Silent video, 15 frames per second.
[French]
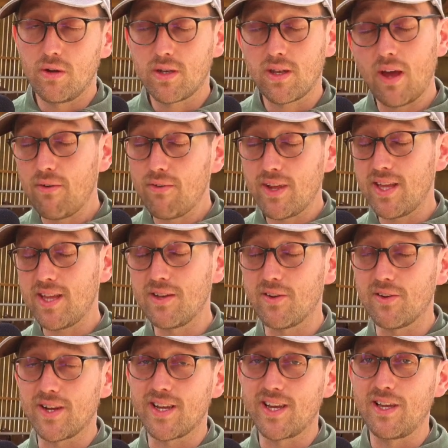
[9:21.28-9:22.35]
travailler
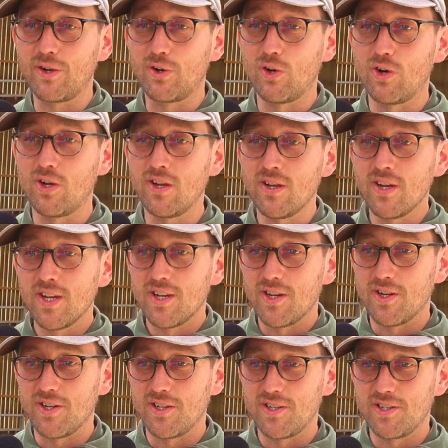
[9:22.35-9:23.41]
dans l'agricole.
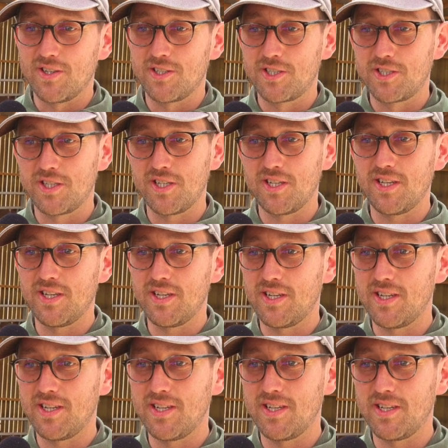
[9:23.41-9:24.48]

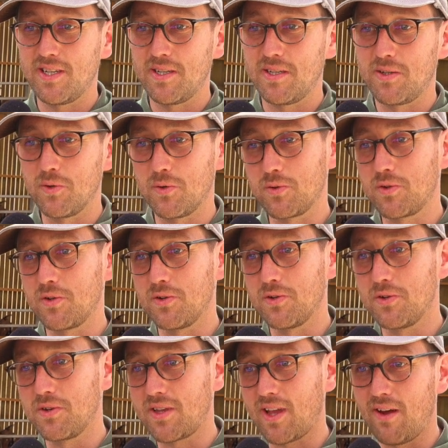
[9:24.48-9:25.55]
j'ai donc
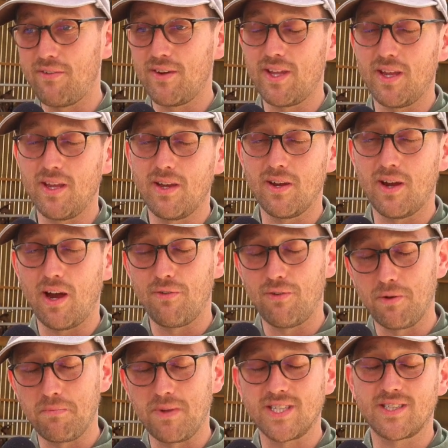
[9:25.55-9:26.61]
travaillé,
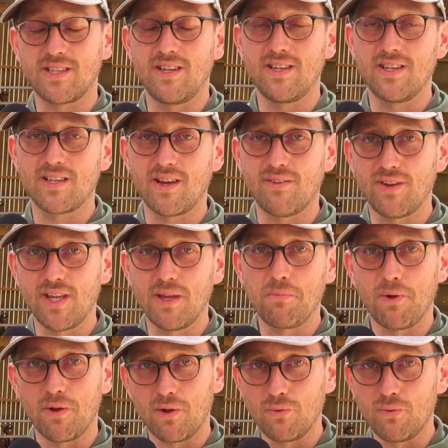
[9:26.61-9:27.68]
avant de m'installer, travaillé
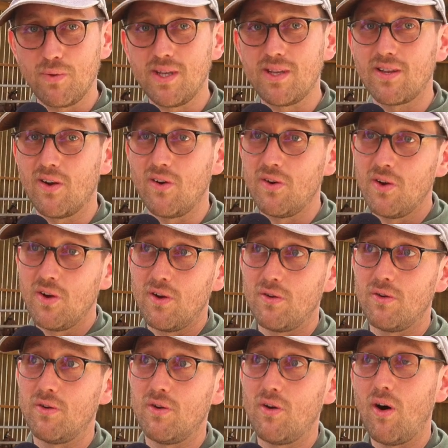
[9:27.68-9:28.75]
pendant 8 ans
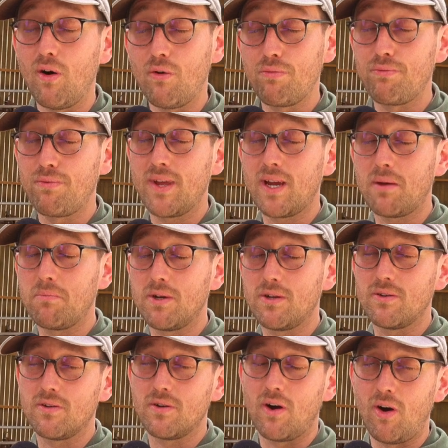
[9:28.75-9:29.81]
en
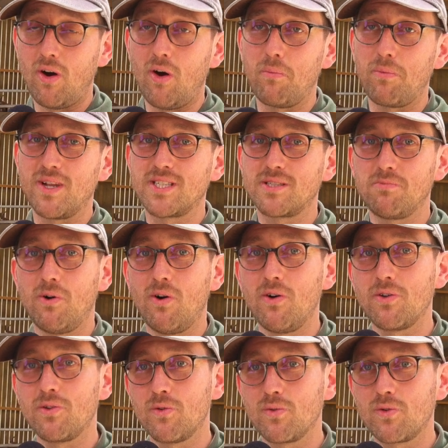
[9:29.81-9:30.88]
ferme, en
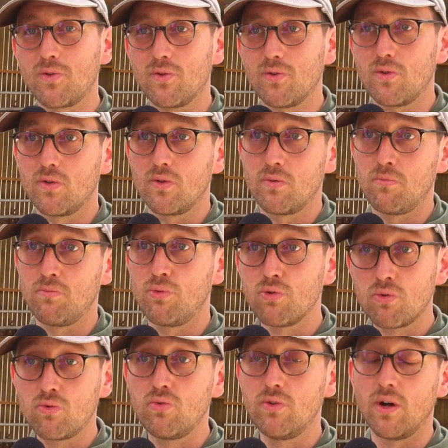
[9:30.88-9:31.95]
remplacement, donc
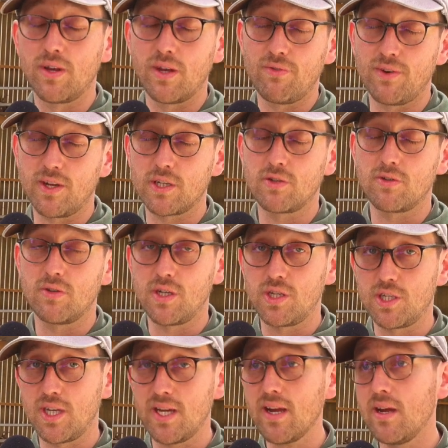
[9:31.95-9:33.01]
beaucoup dans des vaches
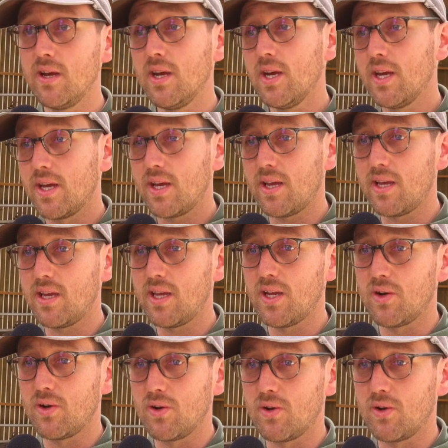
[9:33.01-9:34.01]
laitières. Et...